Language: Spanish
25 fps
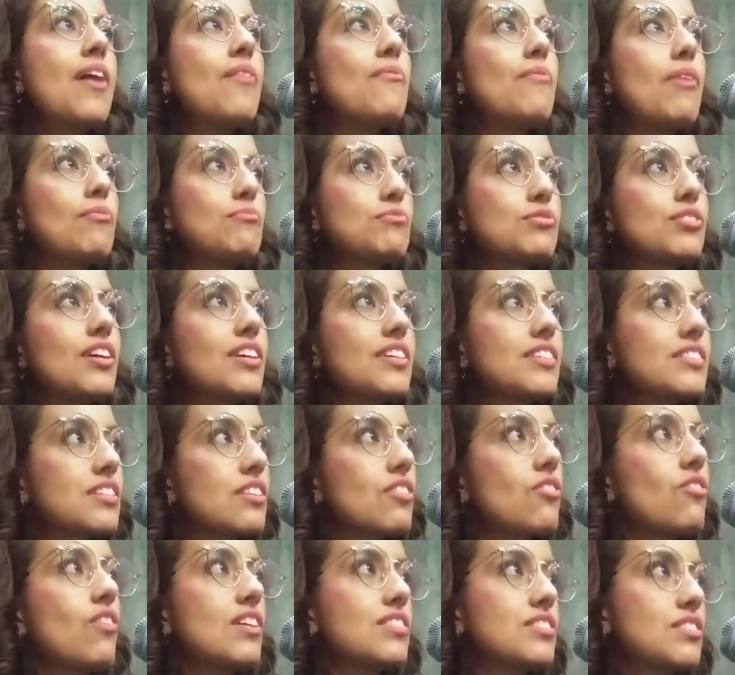vamos a
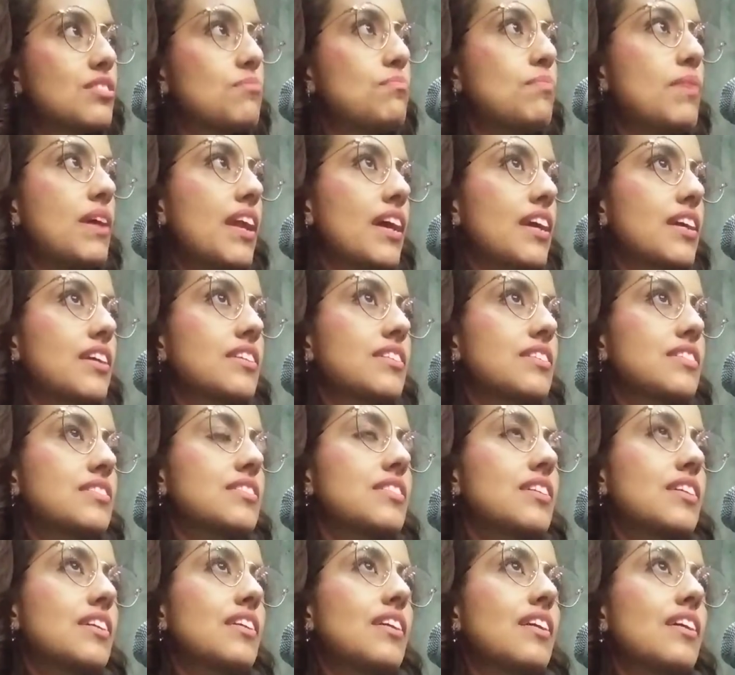decirlo así para que
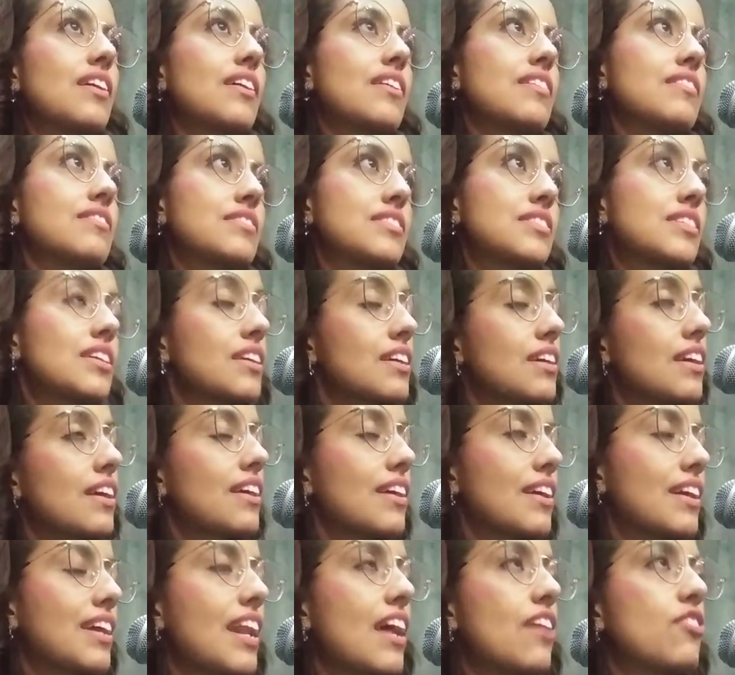se,
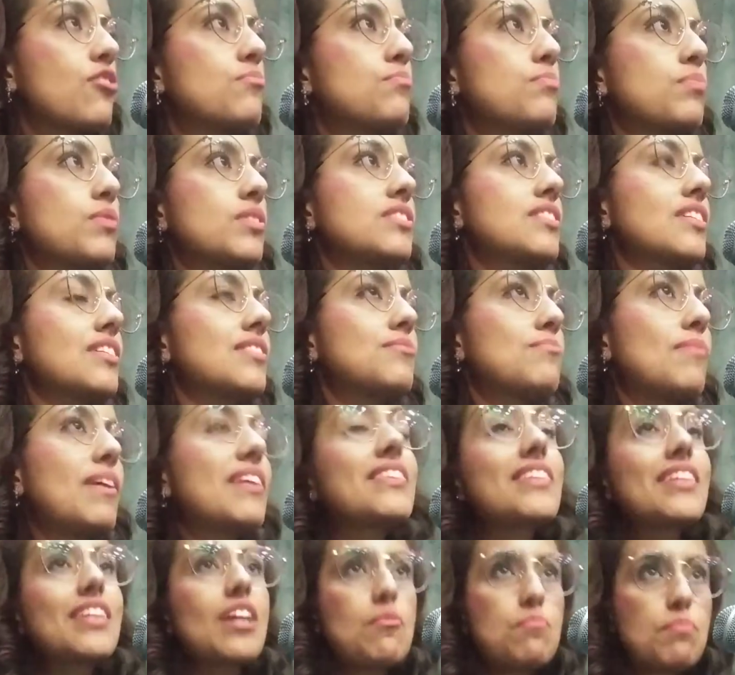quede claro, pues es
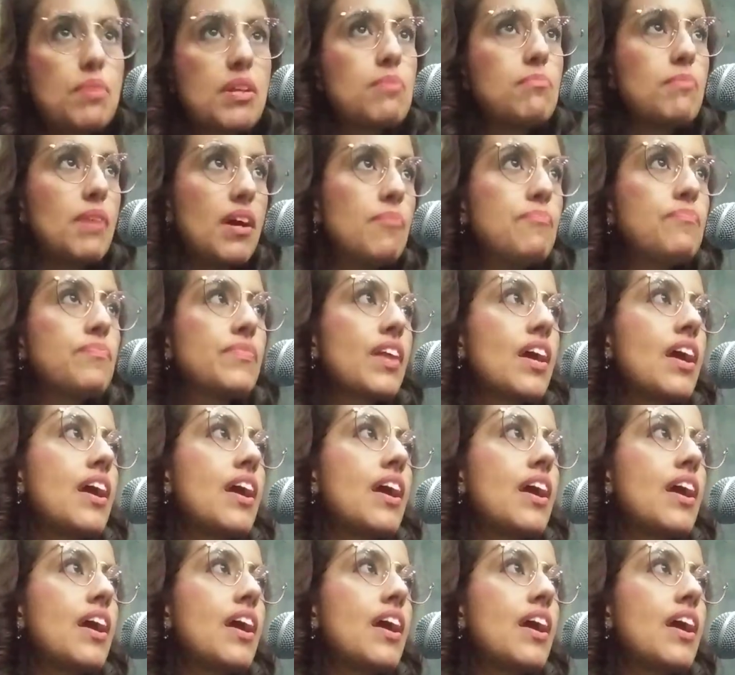materia prima,